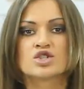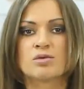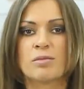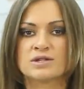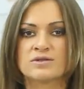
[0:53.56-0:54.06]
что
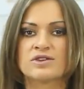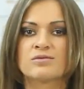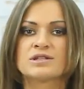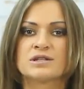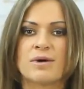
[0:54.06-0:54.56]
позволит в
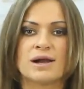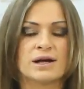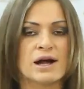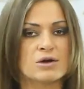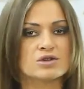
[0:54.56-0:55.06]
максимально
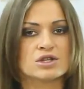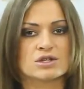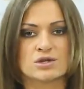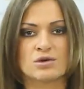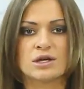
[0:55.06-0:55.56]
короткие
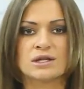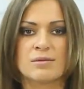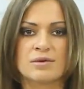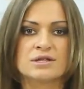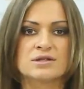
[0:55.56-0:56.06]
сроки
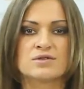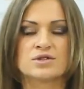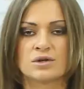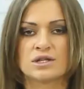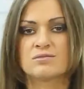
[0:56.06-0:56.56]
добиться
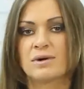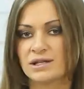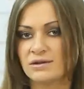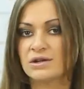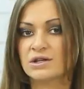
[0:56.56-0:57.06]
высоких
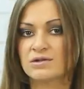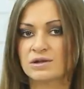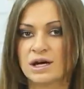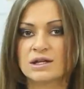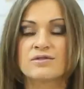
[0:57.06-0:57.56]
спортивных
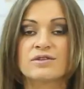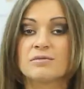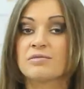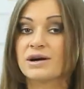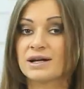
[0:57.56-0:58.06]
результатов и
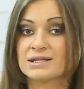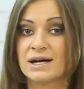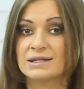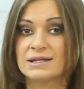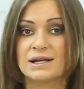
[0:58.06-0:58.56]

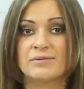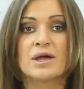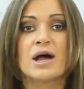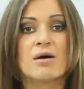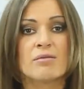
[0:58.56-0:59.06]
показателей.
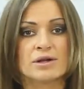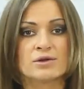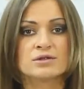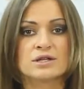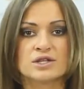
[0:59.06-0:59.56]

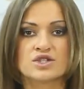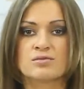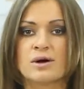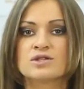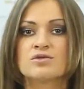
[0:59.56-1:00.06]
Продукт содержит
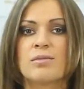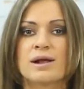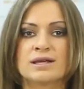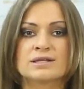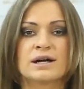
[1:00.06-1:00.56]
массу
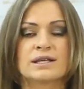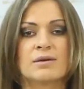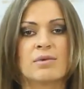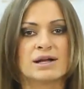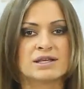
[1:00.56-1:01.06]
полезных и
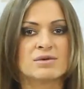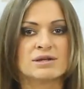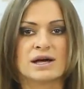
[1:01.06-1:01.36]
необходимых